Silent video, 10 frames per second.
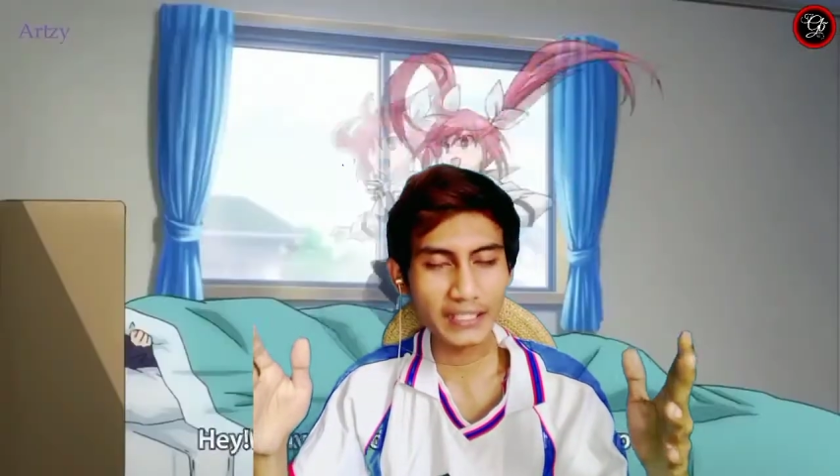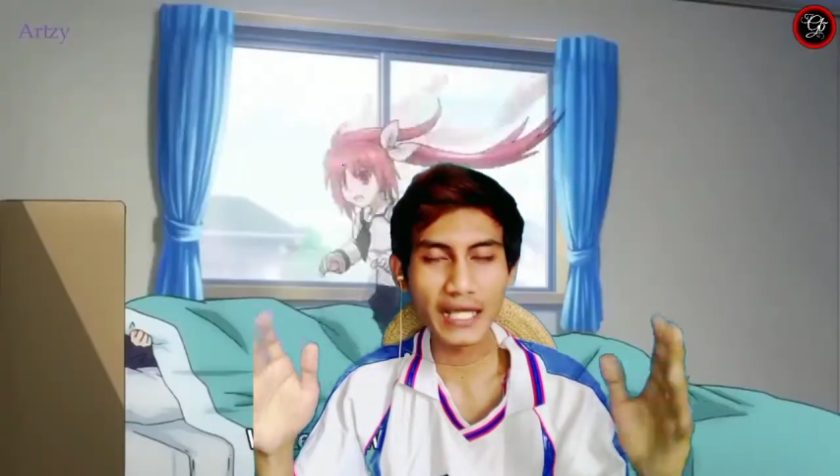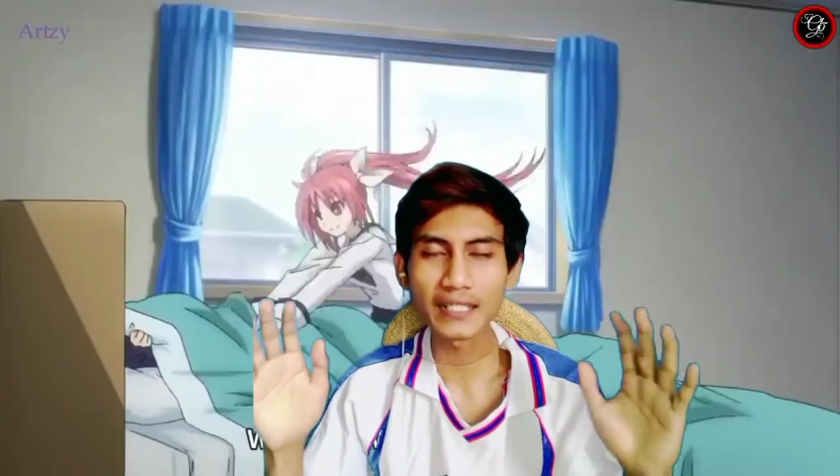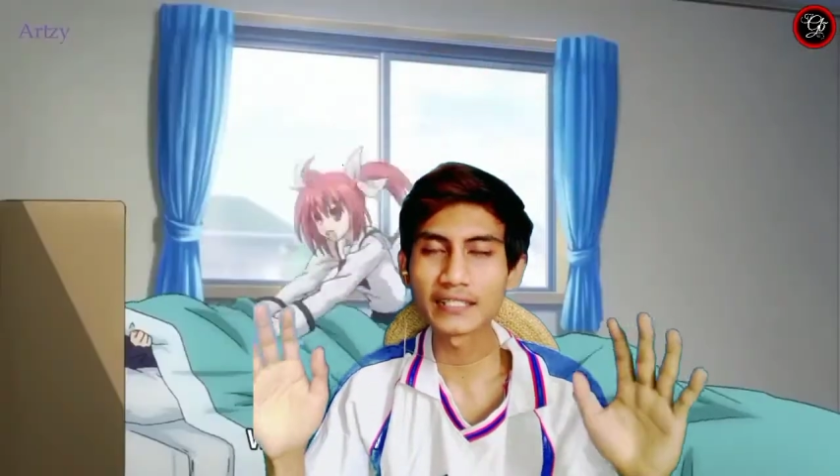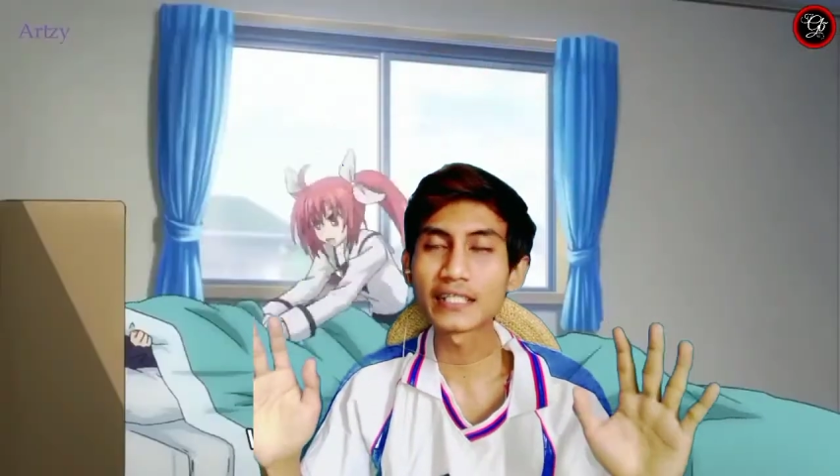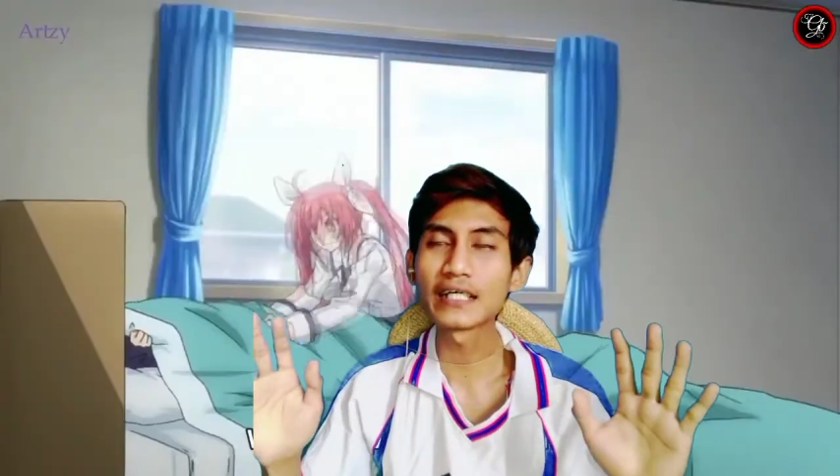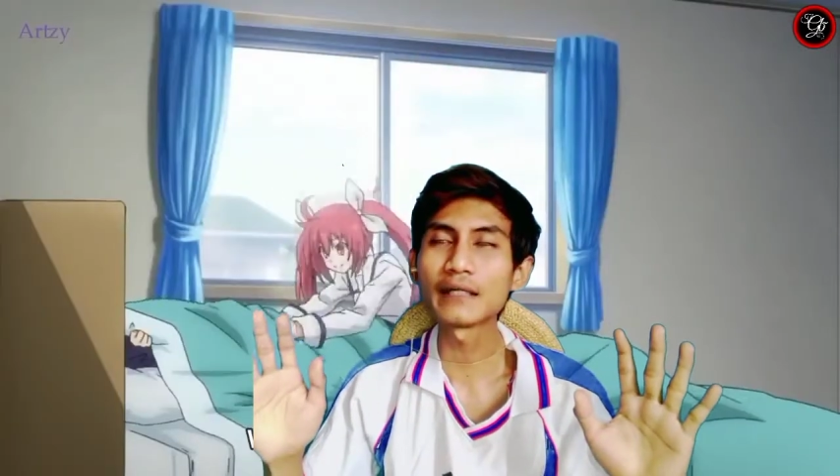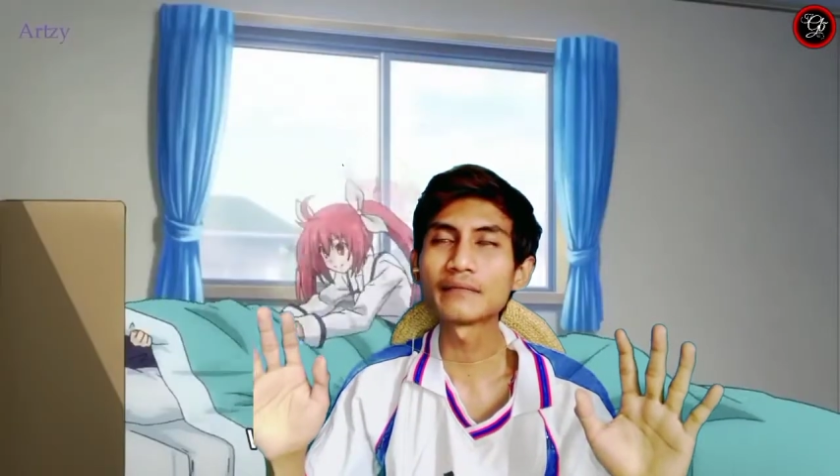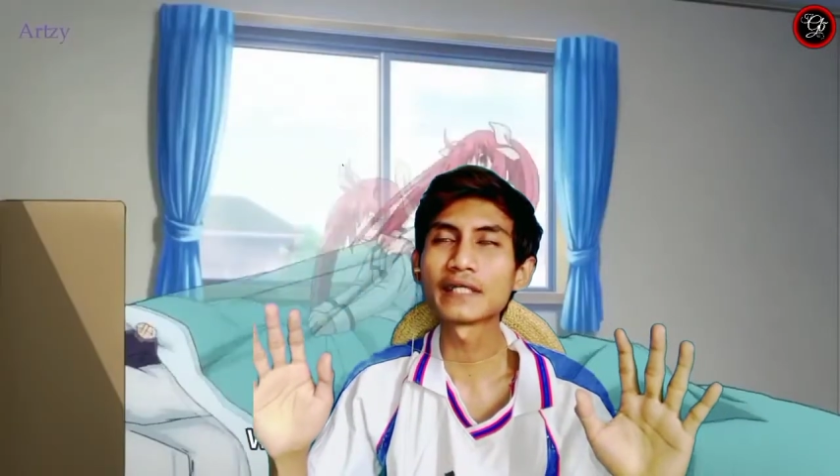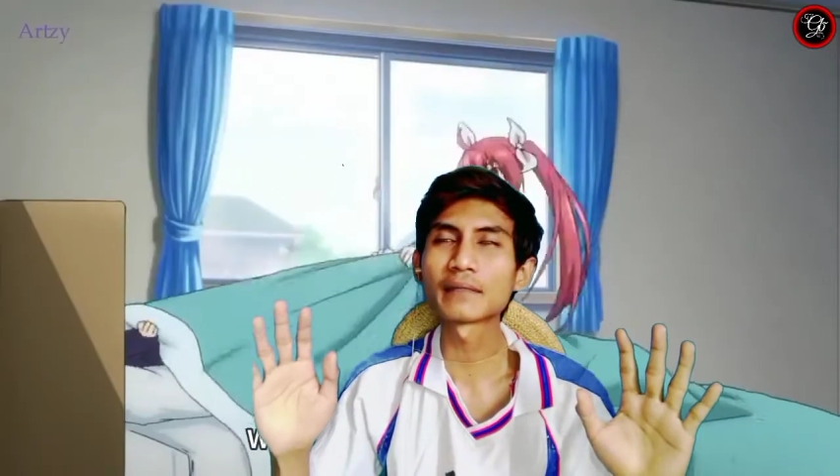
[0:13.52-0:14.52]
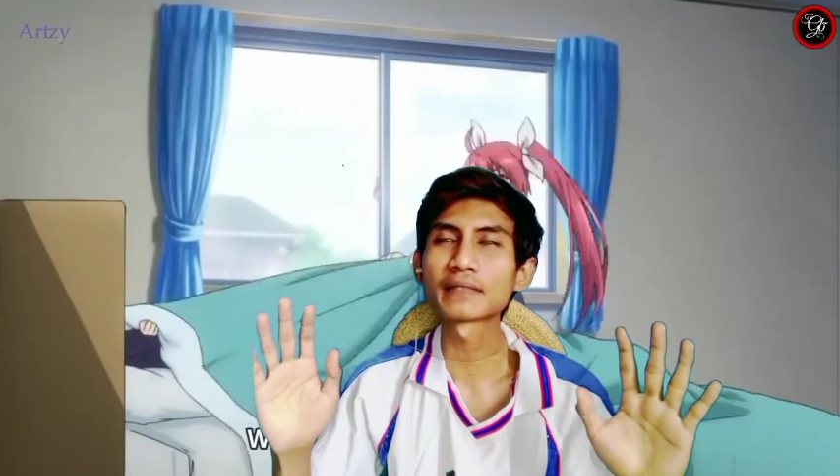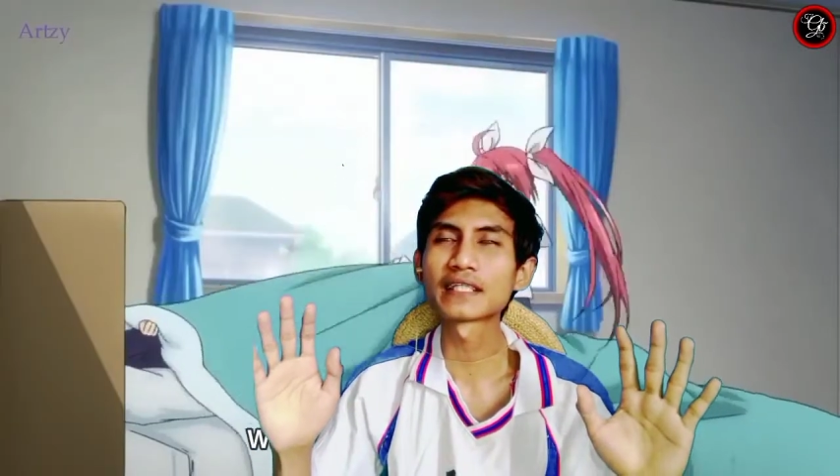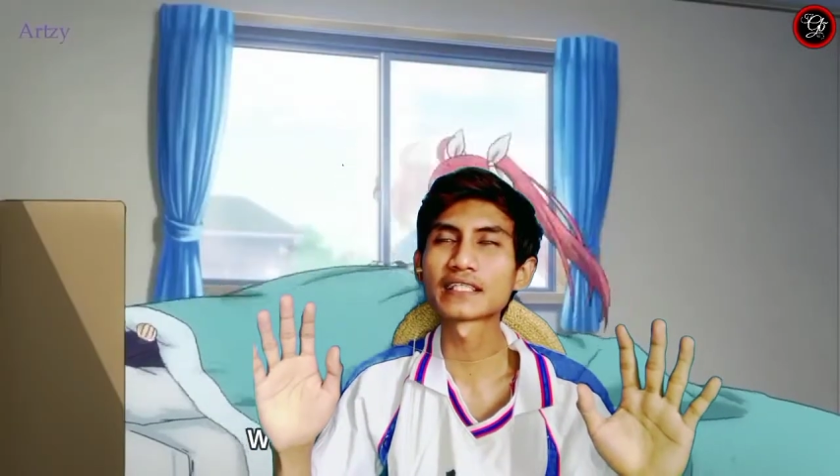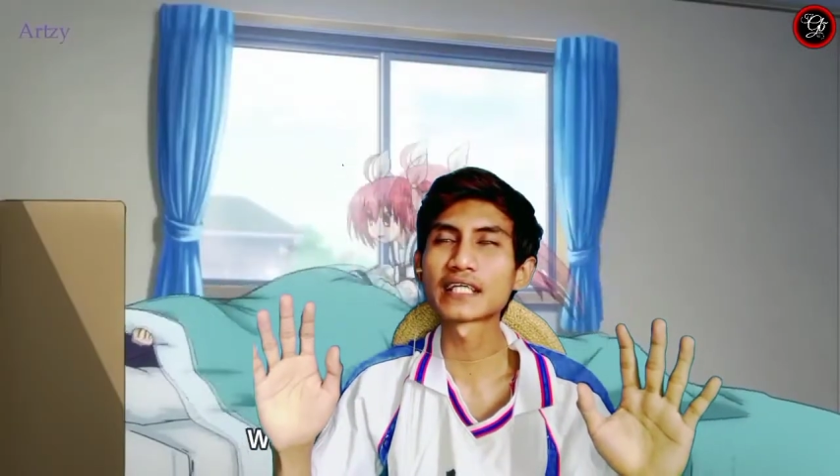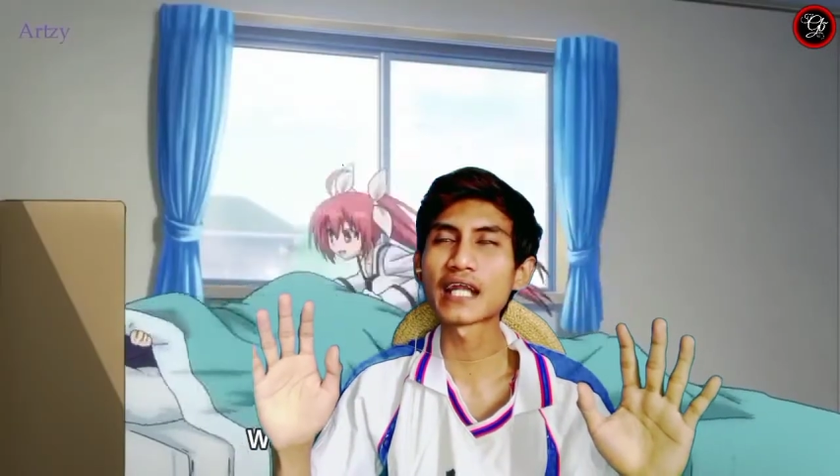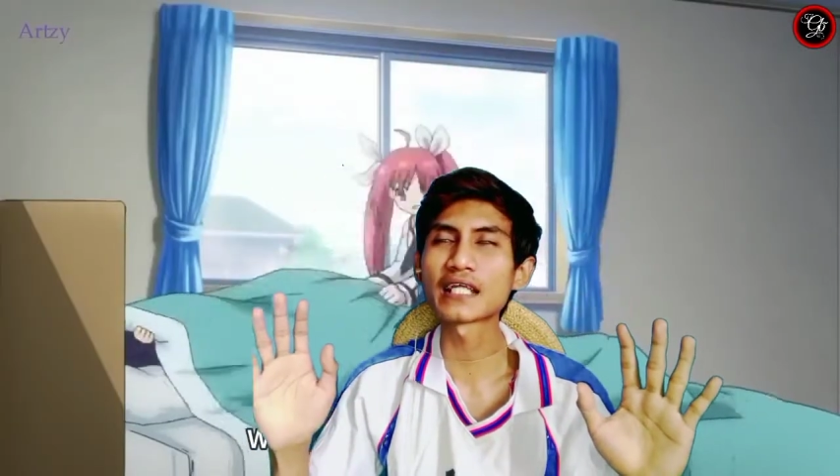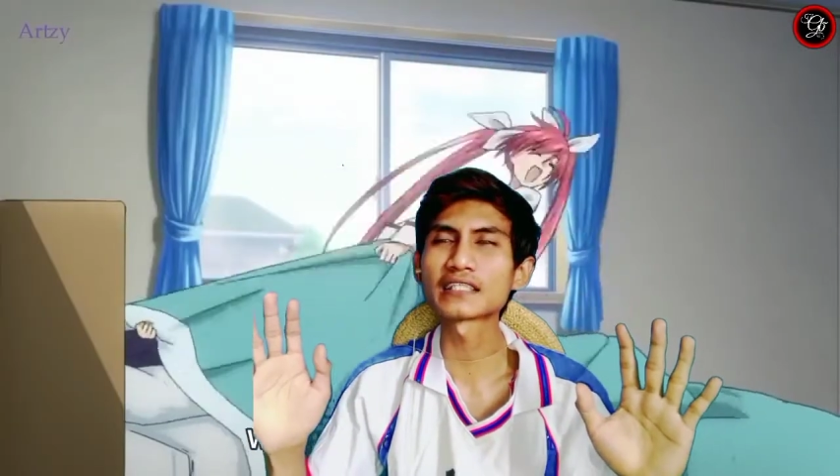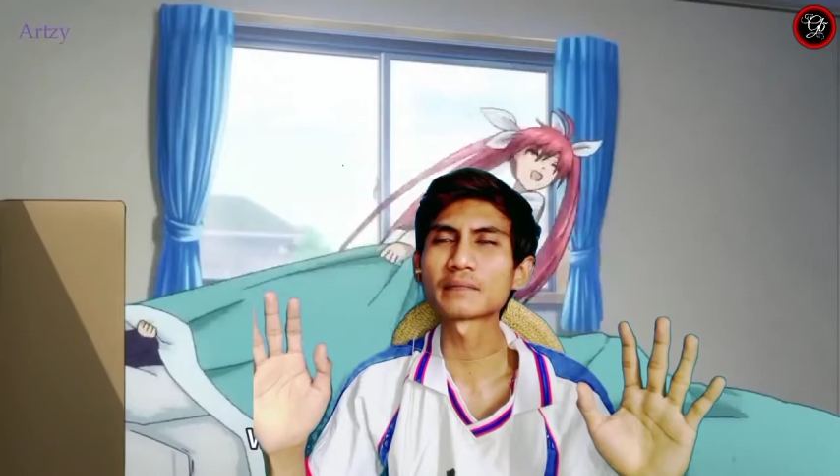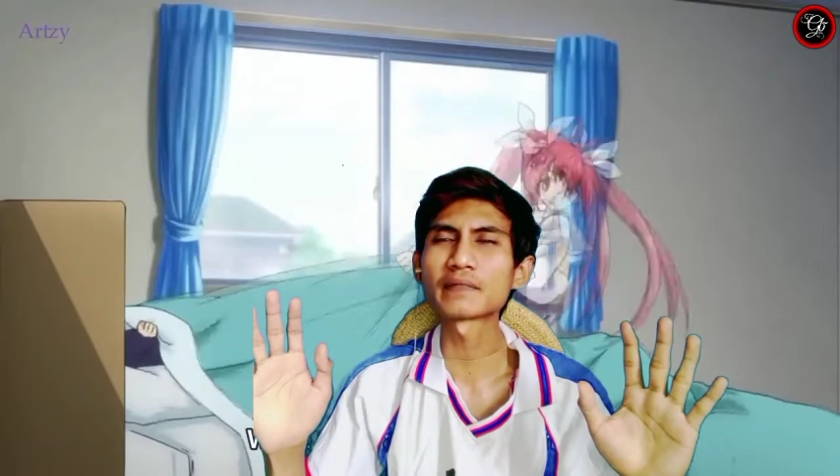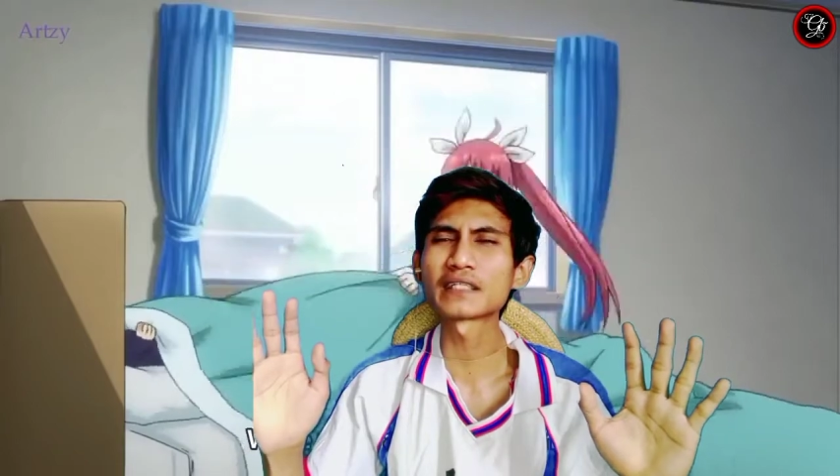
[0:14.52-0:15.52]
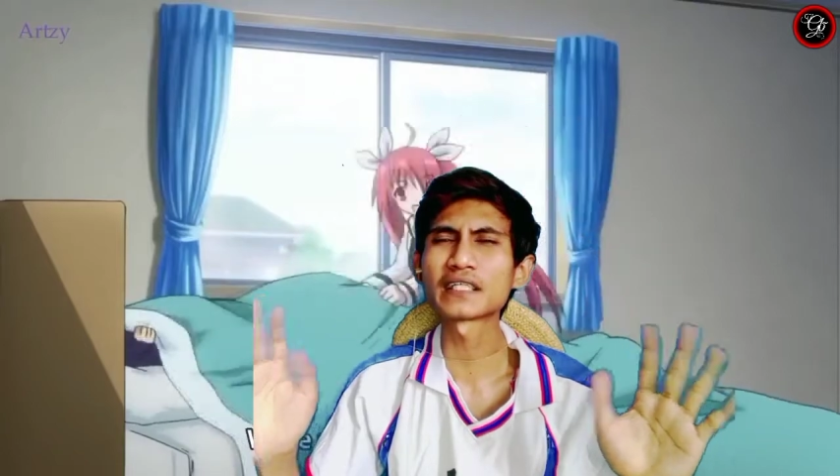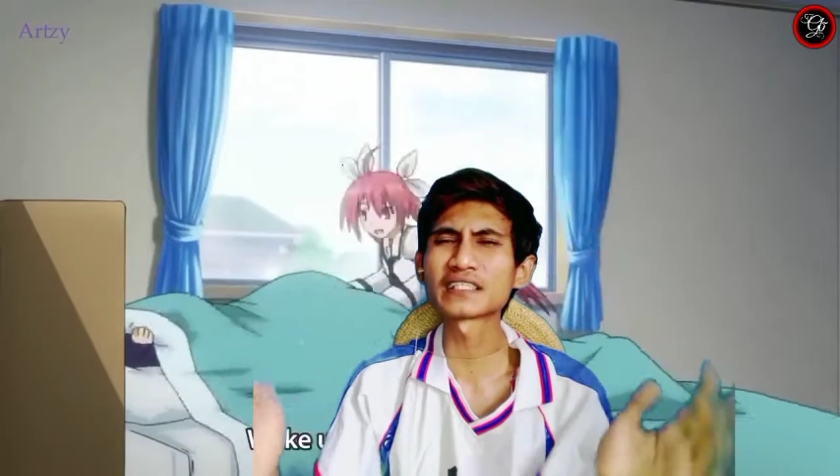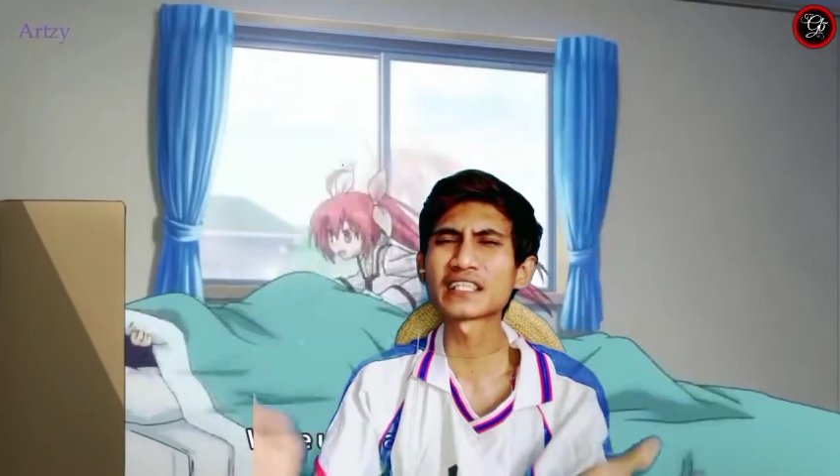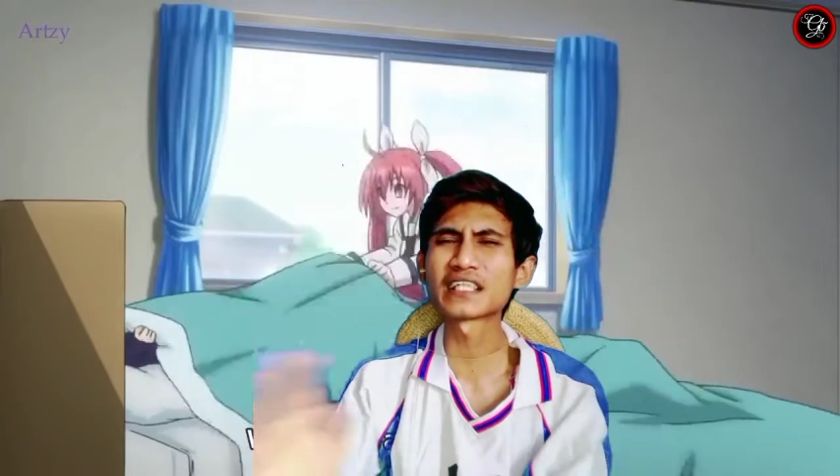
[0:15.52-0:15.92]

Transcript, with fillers: tentang game yang berdasarkan seperti